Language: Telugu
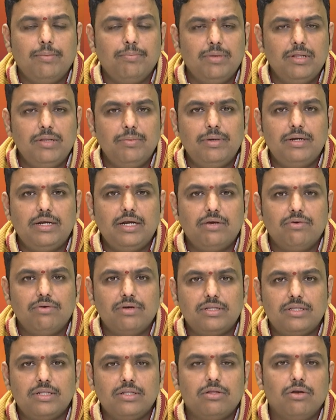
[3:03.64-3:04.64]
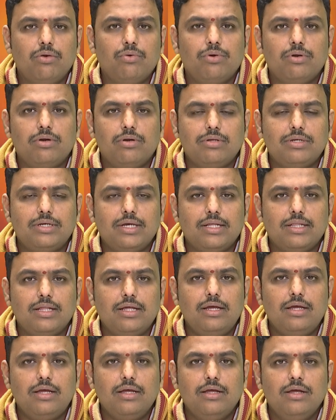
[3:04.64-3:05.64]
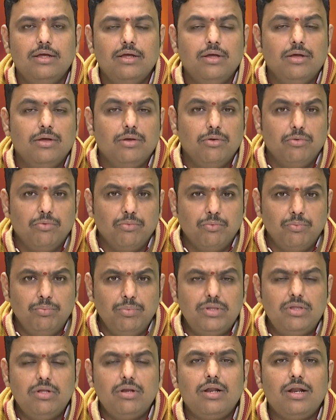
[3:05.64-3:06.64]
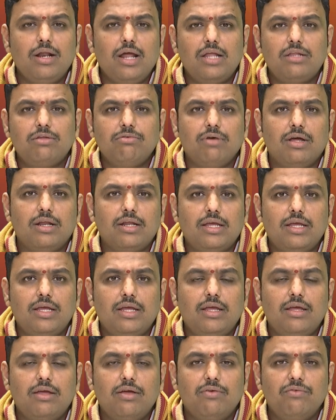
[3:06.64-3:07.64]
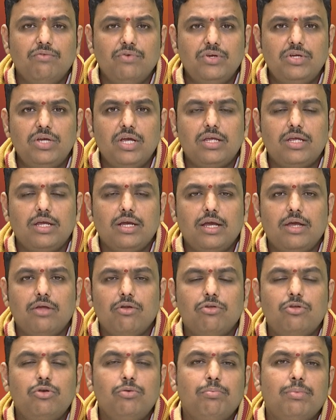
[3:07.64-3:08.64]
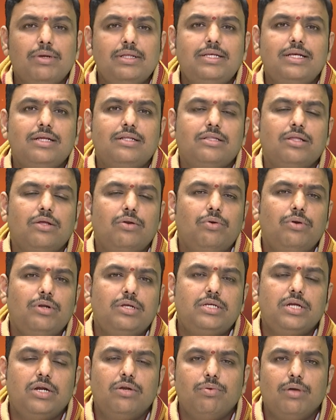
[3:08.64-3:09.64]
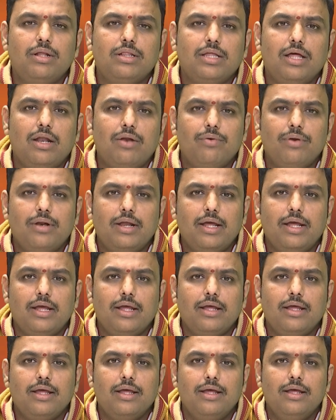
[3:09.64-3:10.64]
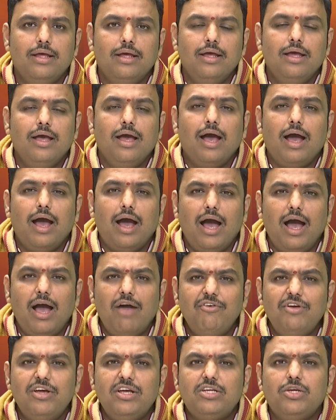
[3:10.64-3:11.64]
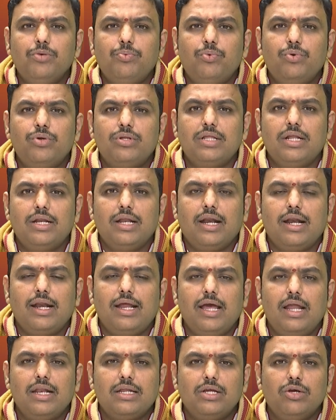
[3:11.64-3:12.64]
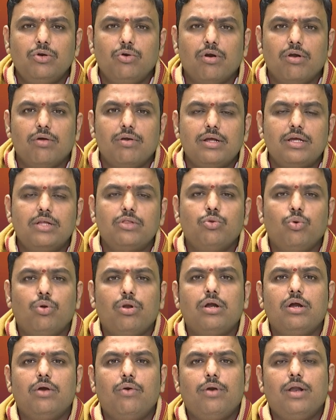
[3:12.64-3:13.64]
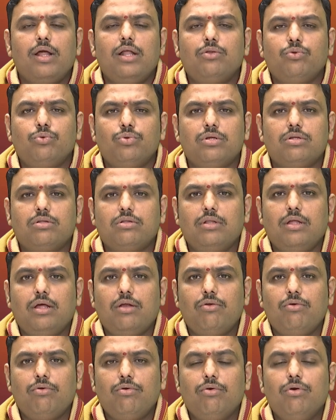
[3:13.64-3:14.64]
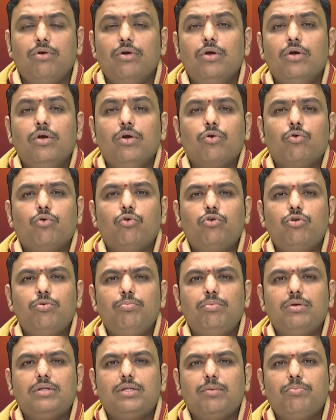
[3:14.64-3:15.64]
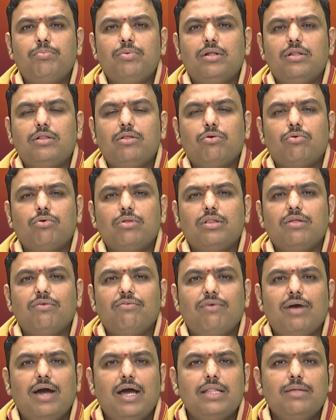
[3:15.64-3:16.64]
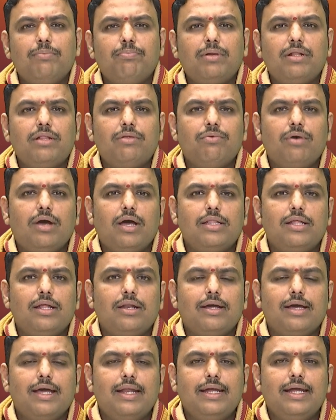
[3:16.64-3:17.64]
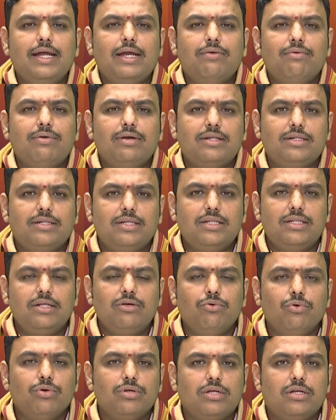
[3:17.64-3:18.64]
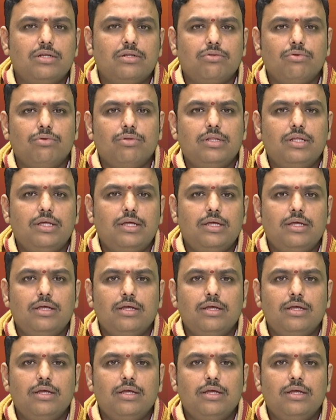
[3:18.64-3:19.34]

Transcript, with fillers: ఇబ్బంది పెట్టేటువంటి స్థితిలో ఉండడం చేత మిథున రాశి వారికి విశేషంగా ఈరోజు మధ్యస్థ నుండి చెడు ఫలితాలు ఉన్నాయి ఆవేశపూరిత నిర్ణయాలకి గొడవలకి దూరంగా ఉండాలని సూచిస్తున్నాను కుటుంబ సభ్యులతో కొంత వాద ప్రతివాదాలు కలిగేటువంటి స్థితి గోచరిస్తుంది